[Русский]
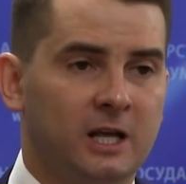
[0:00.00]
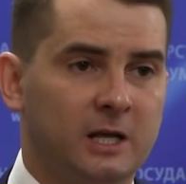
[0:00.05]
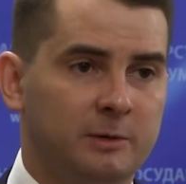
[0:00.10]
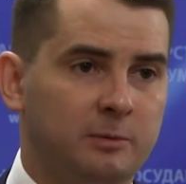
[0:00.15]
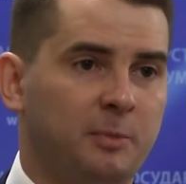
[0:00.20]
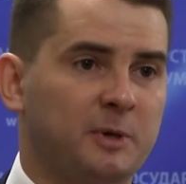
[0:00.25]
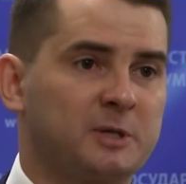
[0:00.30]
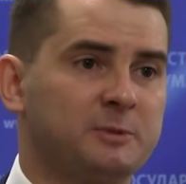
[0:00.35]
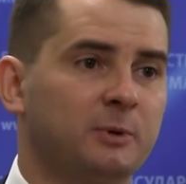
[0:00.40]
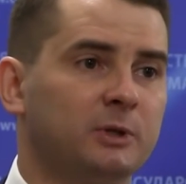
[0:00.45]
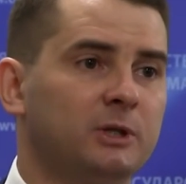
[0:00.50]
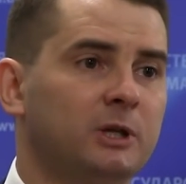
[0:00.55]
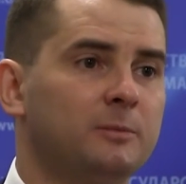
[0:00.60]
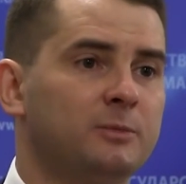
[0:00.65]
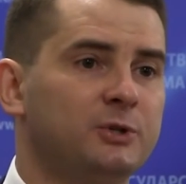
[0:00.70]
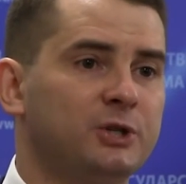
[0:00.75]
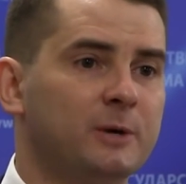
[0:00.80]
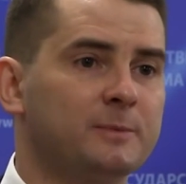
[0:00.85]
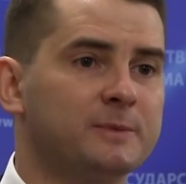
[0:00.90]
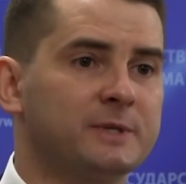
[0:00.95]
И мы
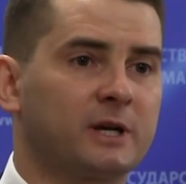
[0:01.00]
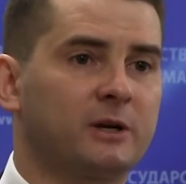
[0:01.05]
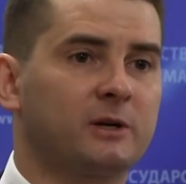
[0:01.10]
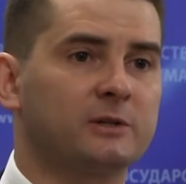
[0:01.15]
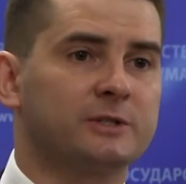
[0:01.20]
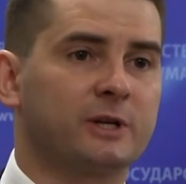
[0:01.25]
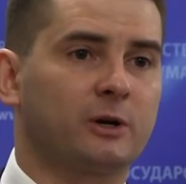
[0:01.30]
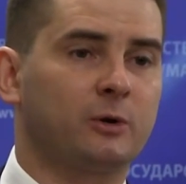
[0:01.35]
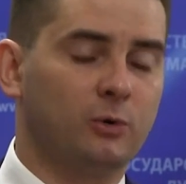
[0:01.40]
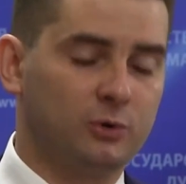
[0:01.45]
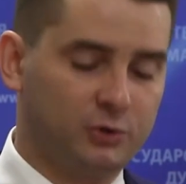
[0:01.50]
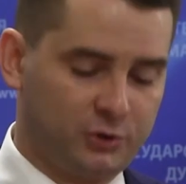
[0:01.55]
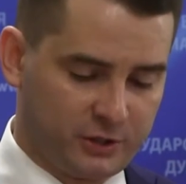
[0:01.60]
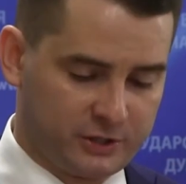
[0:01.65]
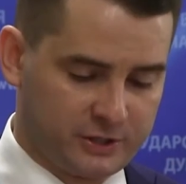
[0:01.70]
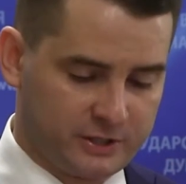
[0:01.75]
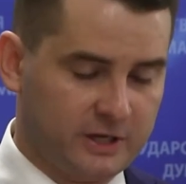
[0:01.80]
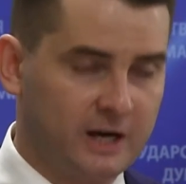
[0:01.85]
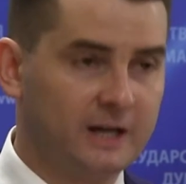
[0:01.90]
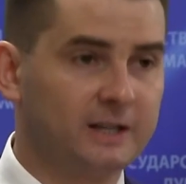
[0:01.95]
посмотрим, чем зак
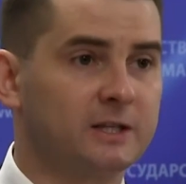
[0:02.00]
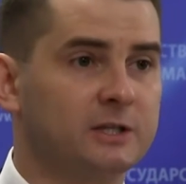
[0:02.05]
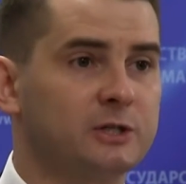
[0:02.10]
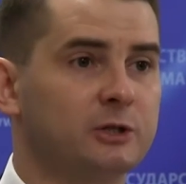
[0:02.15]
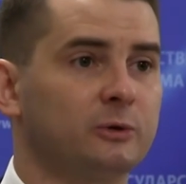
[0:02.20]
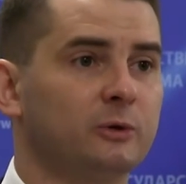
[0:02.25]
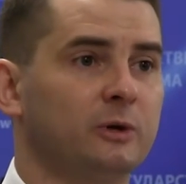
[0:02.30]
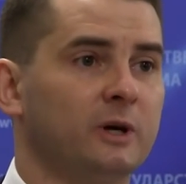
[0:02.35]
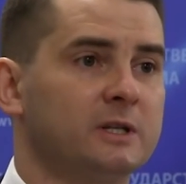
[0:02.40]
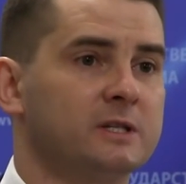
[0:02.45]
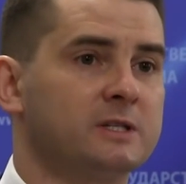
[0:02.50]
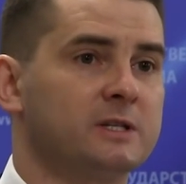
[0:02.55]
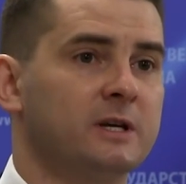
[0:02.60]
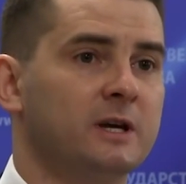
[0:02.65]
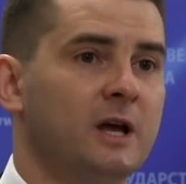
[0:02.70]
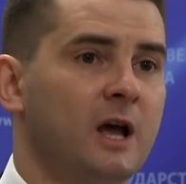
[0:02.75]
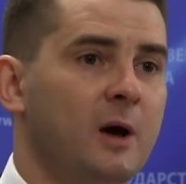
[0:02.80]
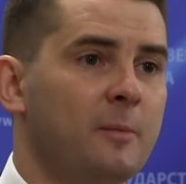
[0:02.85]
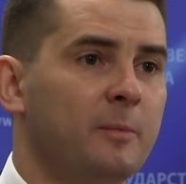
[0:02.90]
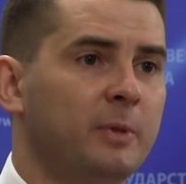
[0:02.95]
закончится эта ситуация.
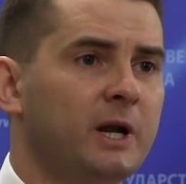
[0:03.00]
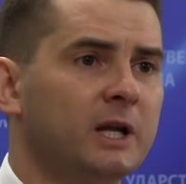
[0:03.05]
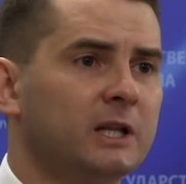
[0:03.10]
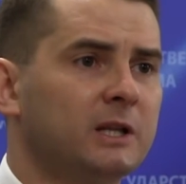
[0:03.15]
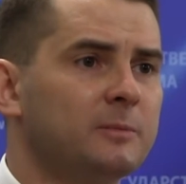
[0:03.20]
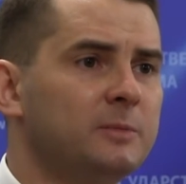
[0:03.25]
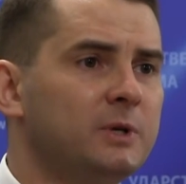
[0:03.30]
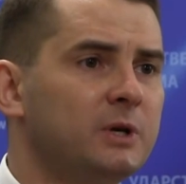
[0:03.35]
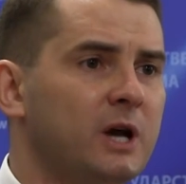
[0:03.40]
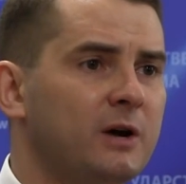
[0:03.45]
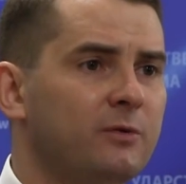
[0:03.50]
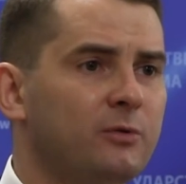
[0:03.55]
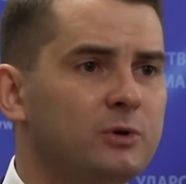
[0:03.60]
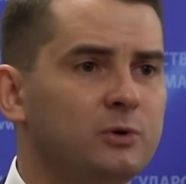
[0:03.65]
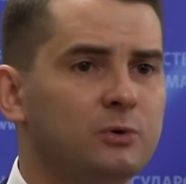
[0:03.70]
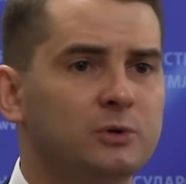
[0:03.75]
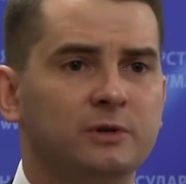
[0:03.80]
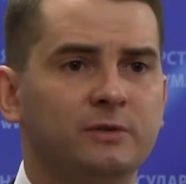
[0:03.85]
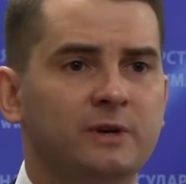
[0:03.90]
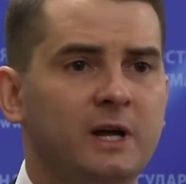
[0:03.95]
При этом никого
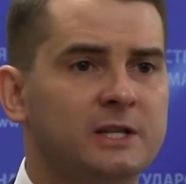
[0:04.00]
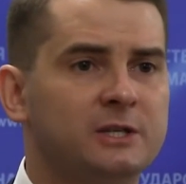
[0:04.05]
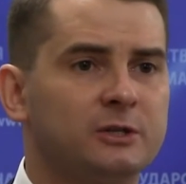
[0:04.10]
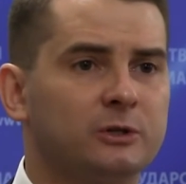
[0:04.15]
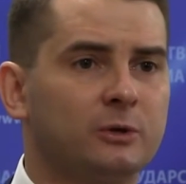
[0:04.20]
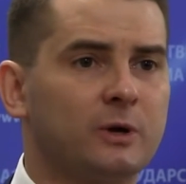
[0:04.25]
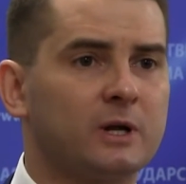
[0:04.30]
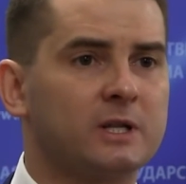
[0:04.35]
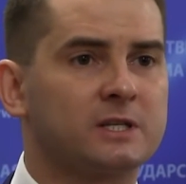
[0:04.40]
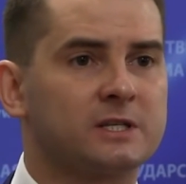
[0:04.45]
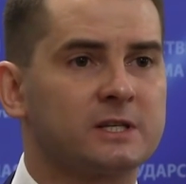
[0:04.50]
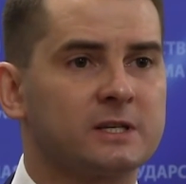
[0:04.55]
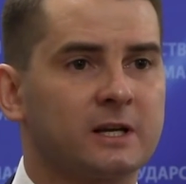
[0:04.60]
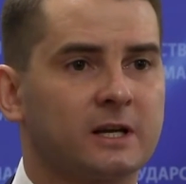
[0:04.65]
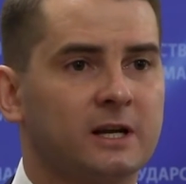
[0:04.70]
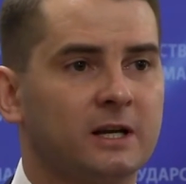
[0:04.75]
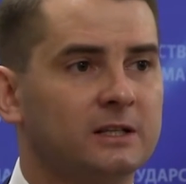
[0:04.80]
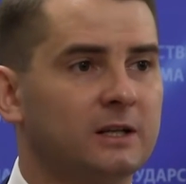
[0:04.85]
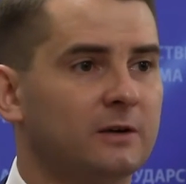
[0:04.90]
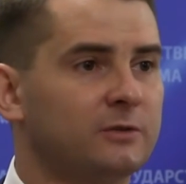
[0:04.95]
не удивляет ситуация,
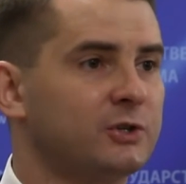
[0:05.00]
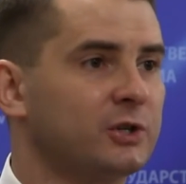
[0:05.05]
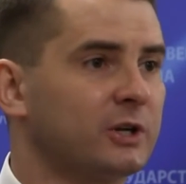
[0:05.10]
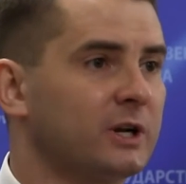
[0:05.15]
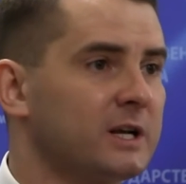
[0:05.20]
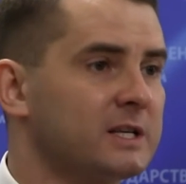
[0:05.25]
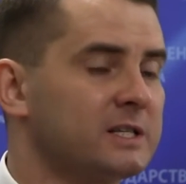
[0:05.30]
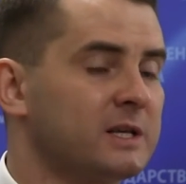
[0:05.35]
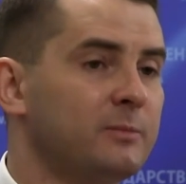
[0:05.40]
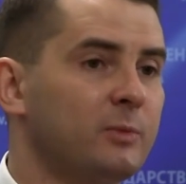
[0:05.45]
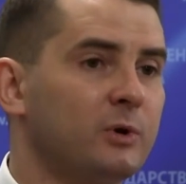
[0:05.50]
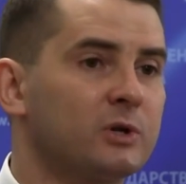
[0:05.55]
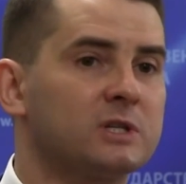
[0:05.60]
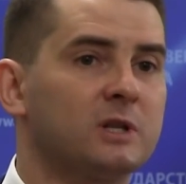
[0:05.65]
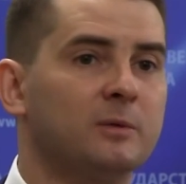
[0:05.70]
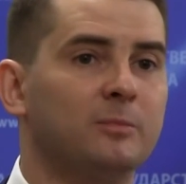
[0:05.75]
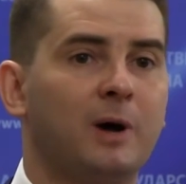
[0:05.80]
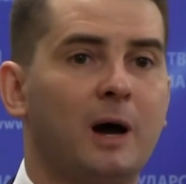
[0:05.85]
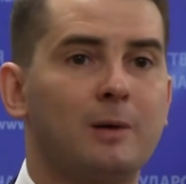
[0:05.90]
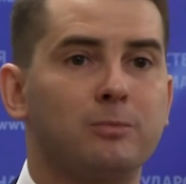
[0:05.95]
когда вчера
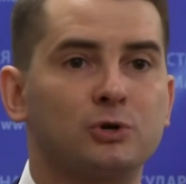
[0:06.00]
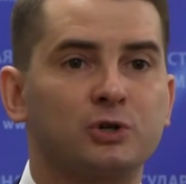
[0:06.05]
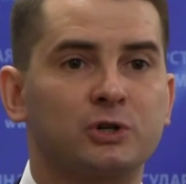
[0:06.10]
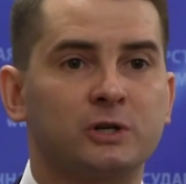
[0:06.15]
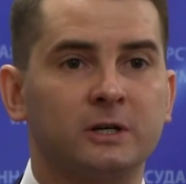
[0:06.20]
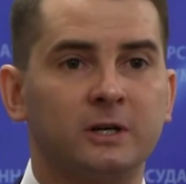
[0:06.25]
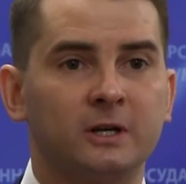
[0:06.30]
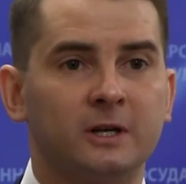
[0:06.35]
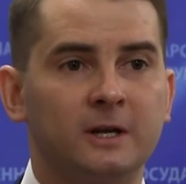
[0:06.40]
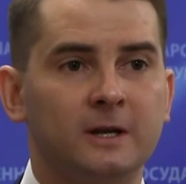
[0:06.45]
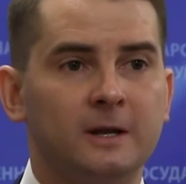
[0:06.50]
замерзла бабушка,